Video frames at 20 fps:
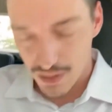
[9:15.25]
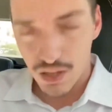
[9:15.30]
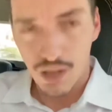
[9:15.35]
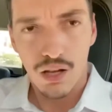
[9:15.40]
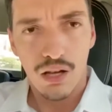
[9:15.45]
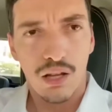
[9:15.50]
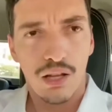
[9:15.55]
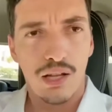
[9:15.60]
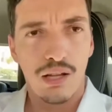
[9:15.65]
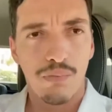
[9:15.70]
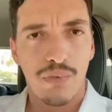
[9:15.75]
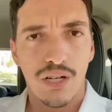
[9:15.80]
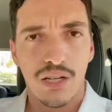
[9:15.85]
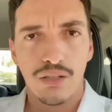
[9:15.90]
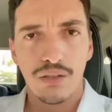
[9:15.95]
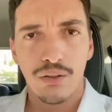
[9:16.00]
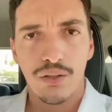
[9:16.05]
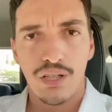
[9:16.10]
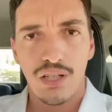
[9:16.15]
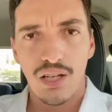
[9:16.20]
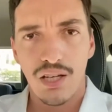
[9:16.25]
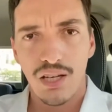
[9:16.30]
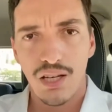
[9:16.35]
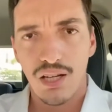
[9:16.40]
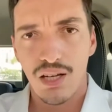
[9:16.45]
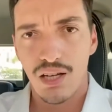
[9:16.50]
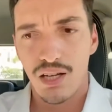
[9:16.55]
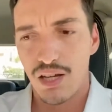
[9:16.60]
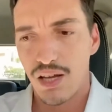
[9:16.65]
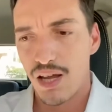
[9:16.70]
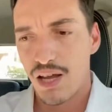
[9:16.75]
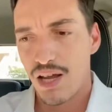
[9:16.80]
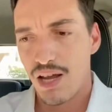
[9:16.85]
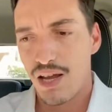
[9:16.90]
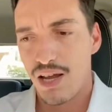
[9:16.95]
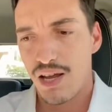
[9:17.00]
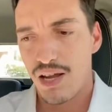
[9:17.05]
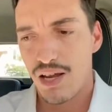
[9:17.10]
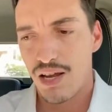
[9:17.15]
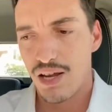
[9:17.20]
Lembrando que
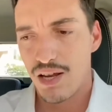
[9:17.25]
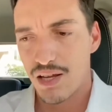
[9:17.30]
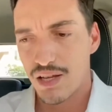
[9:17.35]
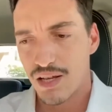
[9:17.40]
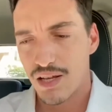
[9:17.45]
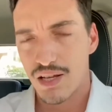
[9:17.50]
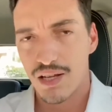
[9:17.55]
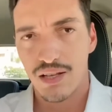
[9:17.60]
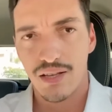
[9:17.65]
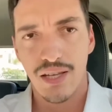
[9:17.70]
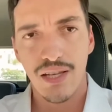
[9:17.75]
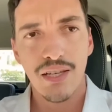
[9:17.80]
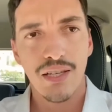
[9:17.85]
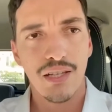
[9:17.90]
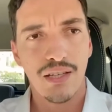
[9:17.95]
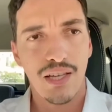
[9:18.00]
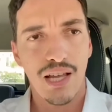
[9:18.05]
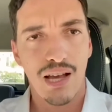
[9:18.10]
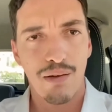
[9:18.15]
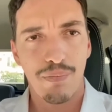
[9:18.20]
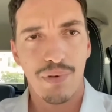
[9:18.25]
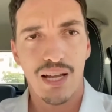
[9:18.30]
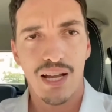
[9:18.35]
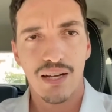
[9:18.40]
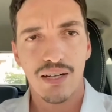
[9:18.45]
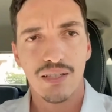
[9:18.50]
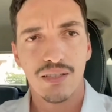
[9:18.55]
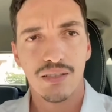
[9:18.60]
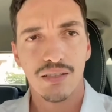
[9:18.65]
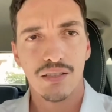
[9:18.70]
é, tem que ter a placa,